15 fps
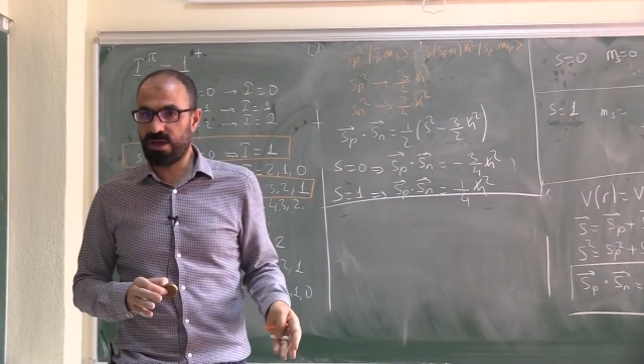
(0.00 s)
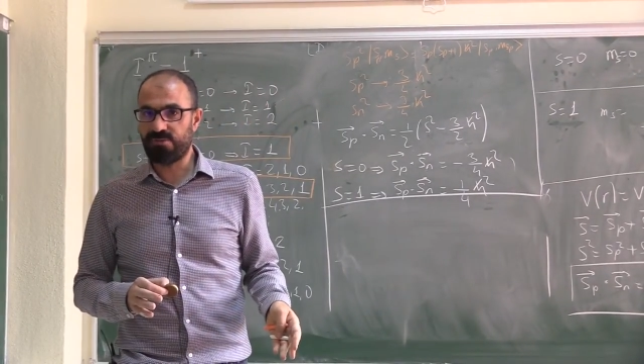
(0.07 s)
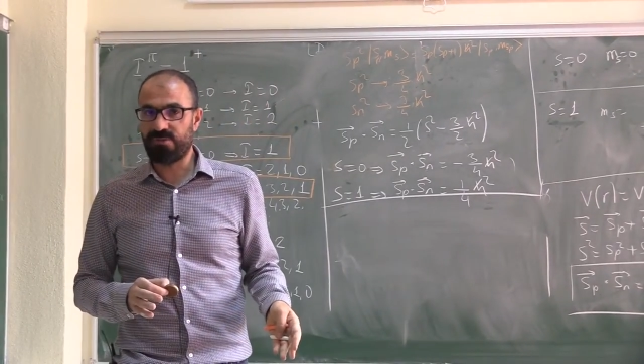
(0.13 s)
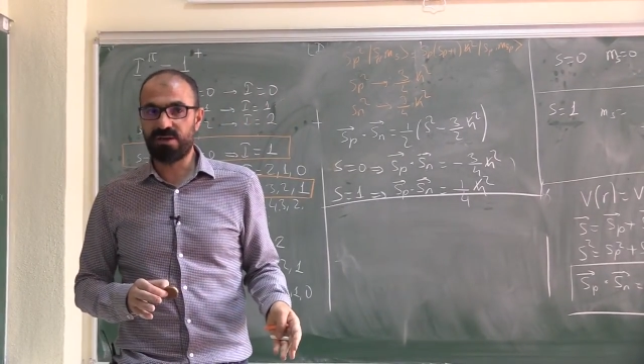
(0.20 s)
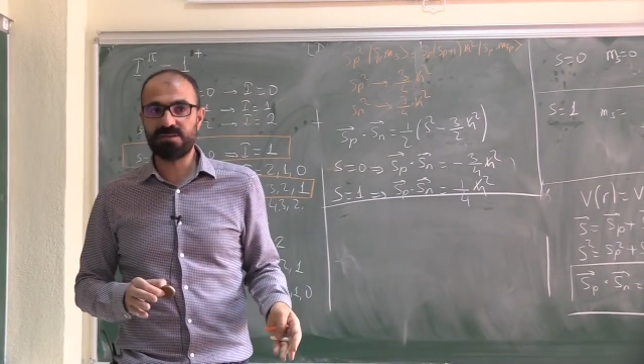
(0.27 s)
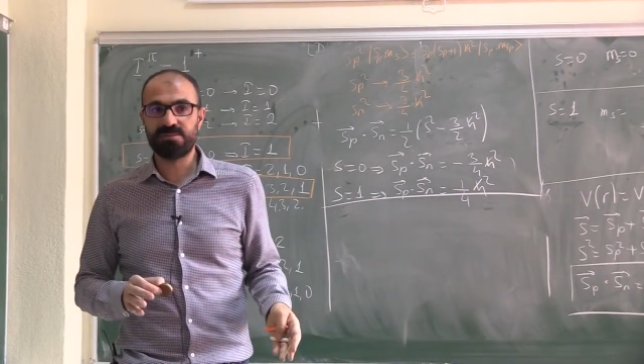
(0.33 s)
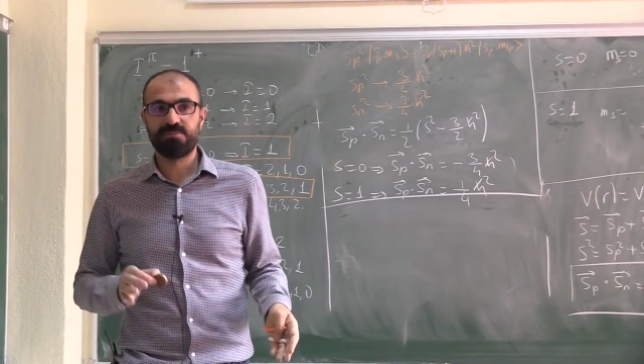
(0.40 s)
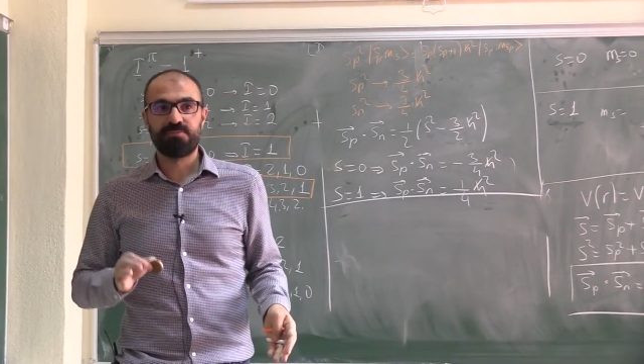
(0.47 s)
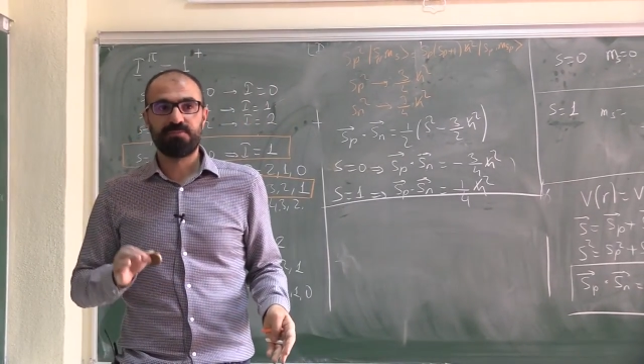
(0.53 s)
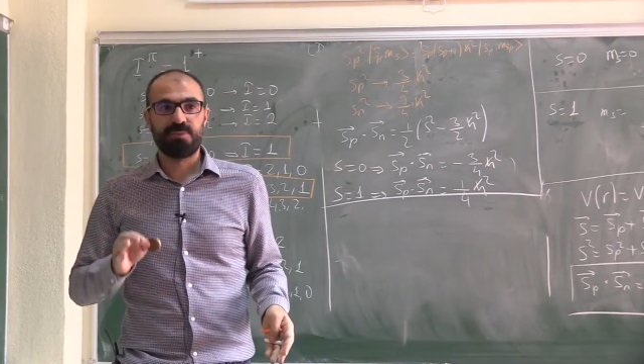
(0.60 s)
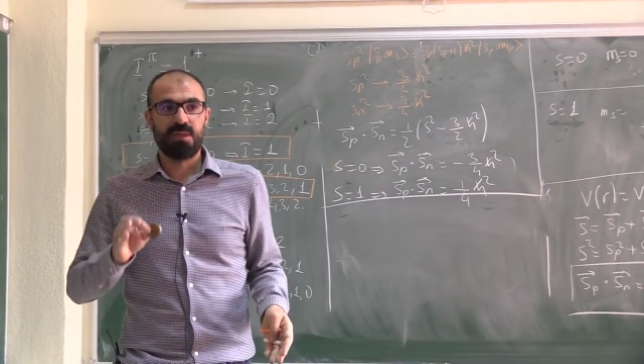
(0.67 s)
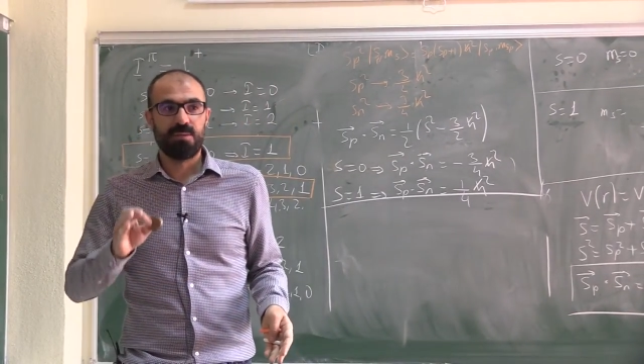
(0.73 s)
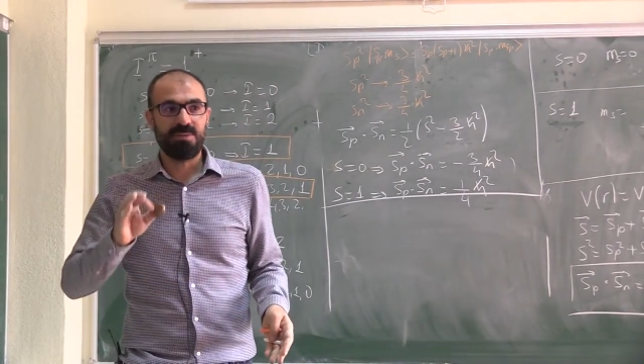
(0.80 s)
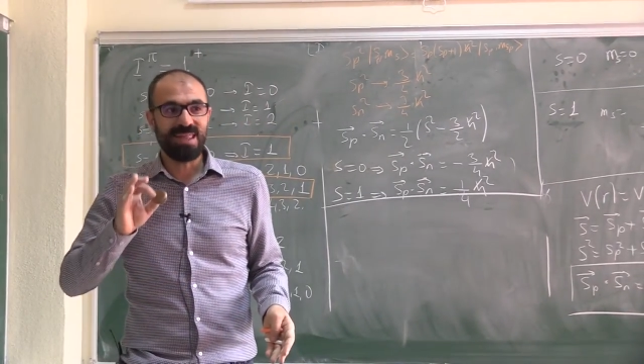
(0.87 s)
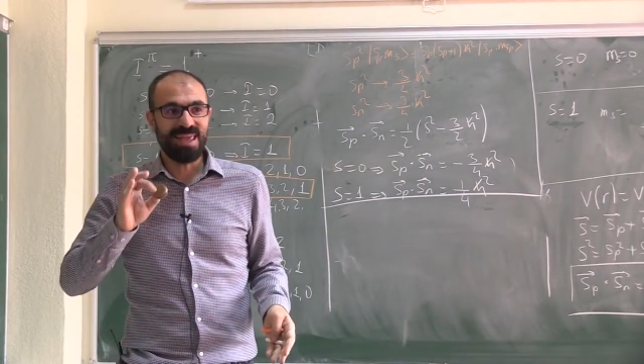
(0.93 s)
var.
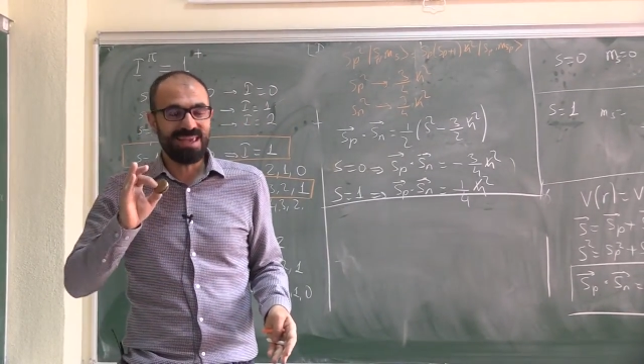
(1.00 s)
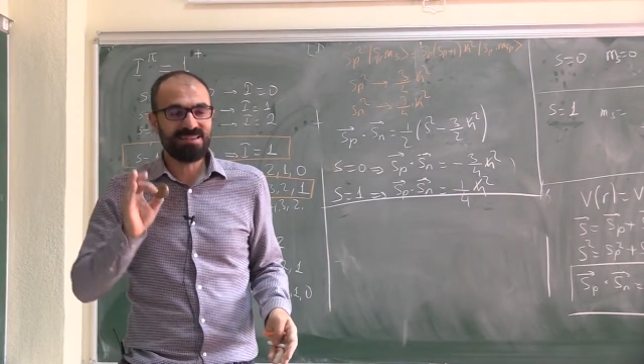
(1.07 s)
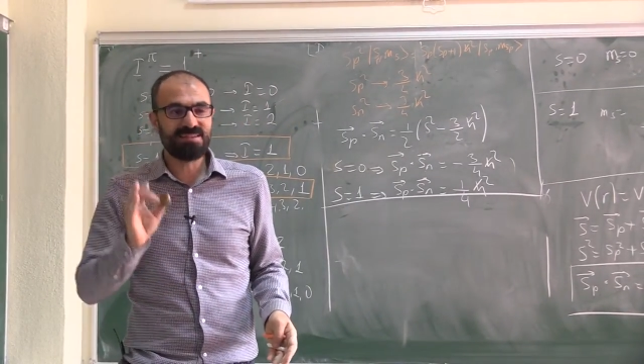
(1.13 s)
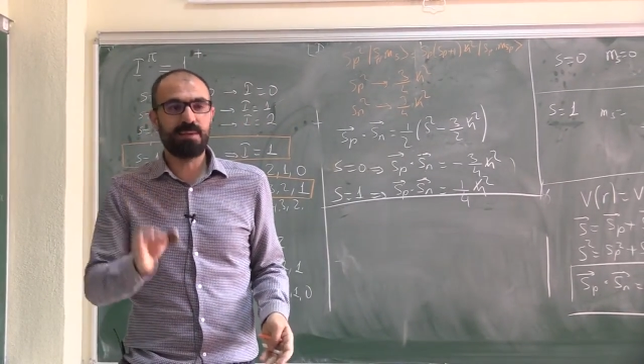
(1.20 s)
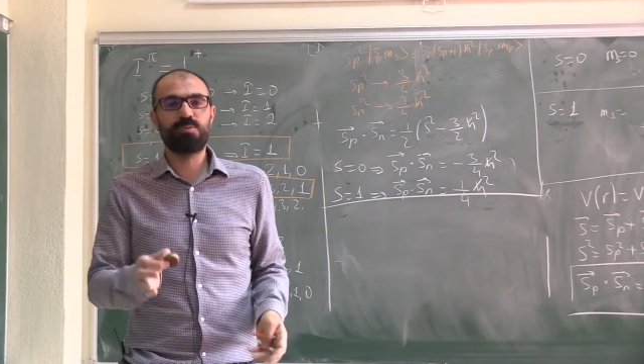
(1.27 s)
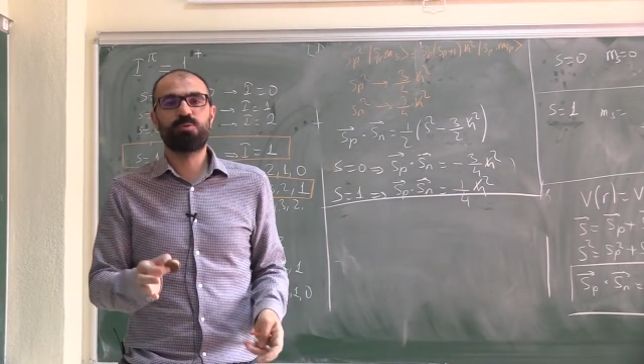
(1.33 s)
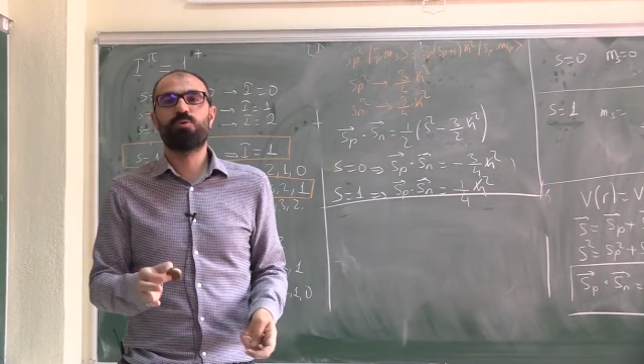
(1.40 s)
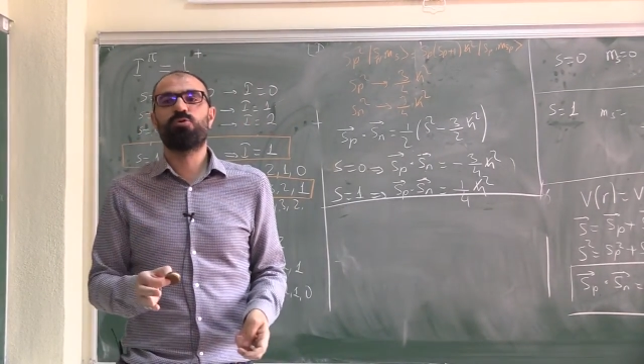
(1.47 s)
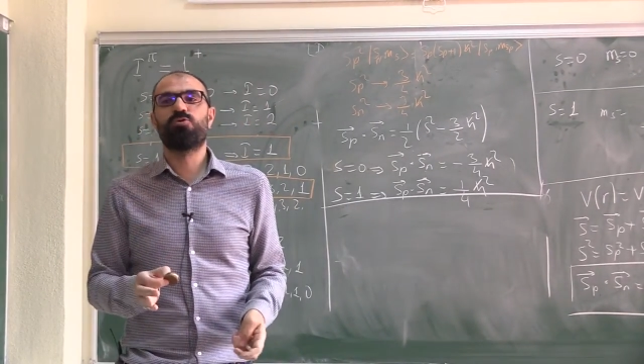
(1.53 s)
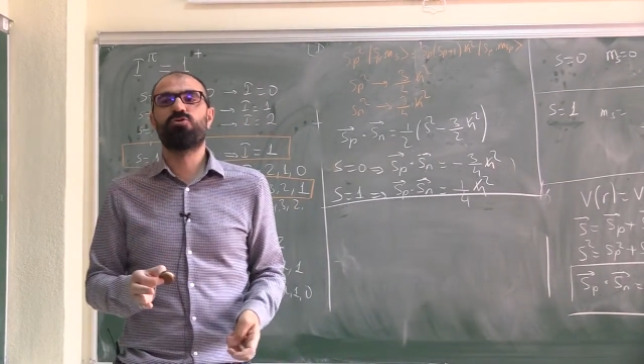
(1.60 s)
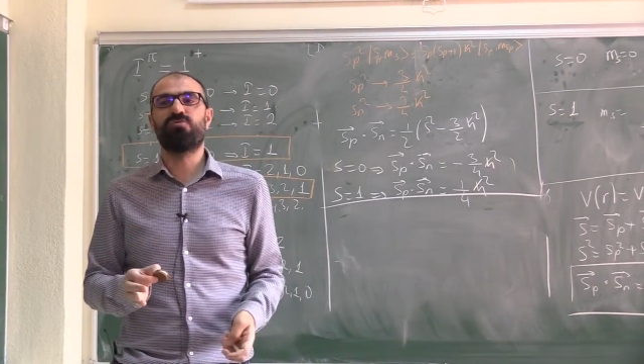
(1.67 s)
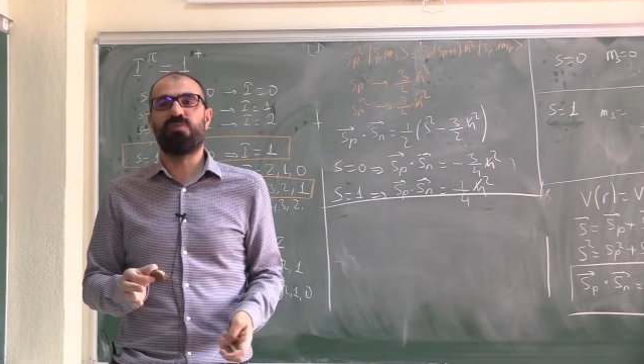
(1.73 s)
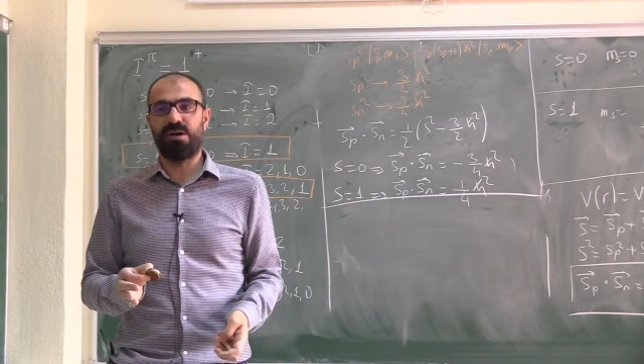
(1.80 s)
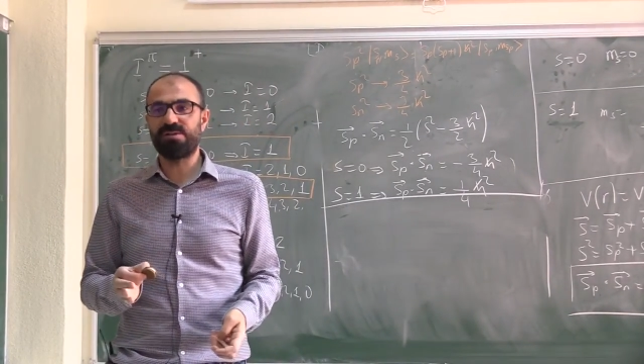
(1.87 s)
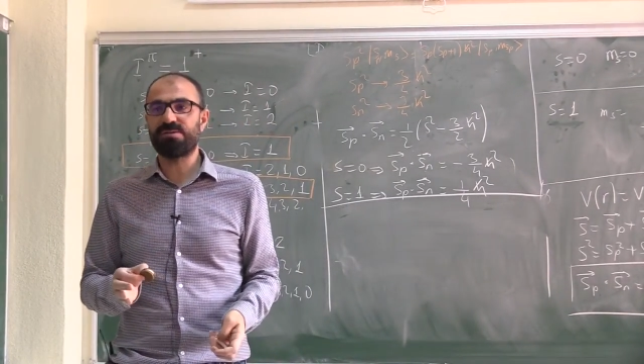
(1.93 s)
Bir de hesap
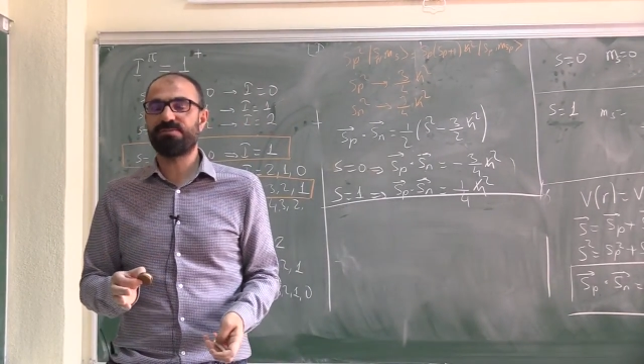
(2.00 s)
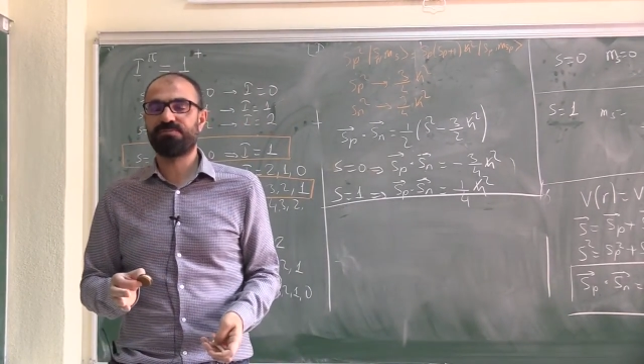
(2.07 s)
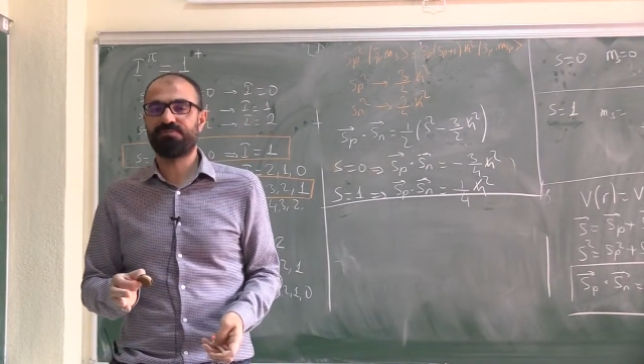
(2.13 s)
sonucu var.